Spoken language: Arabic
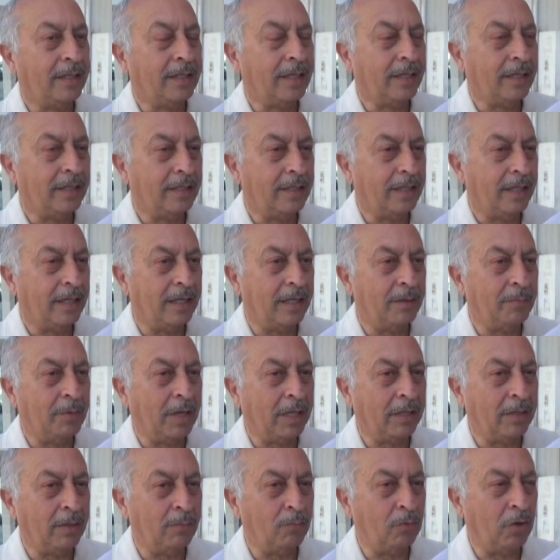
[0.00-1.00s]
أعتقد أن
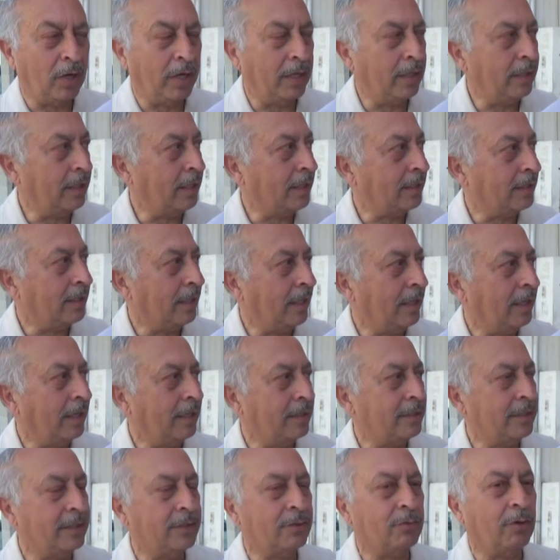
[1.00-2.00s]
بعض المعاناة
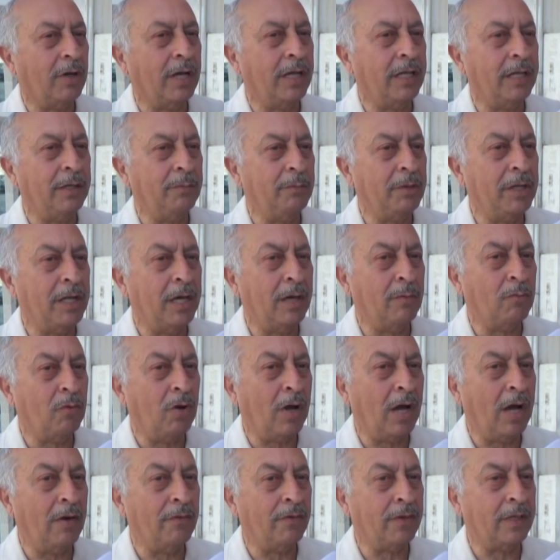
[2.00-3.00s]
التي تعاني منها
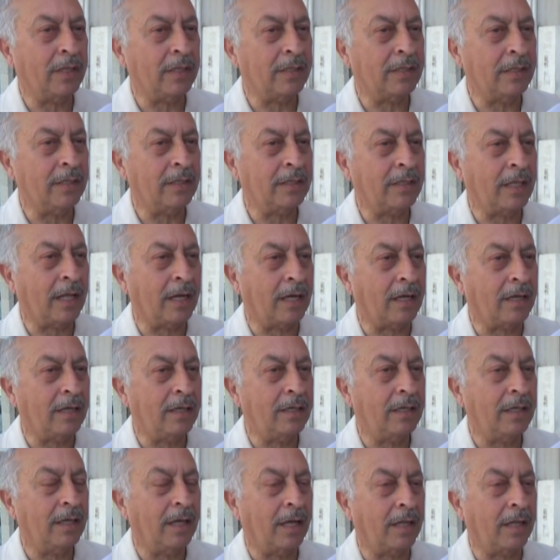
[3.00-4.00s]
محافظة الكرك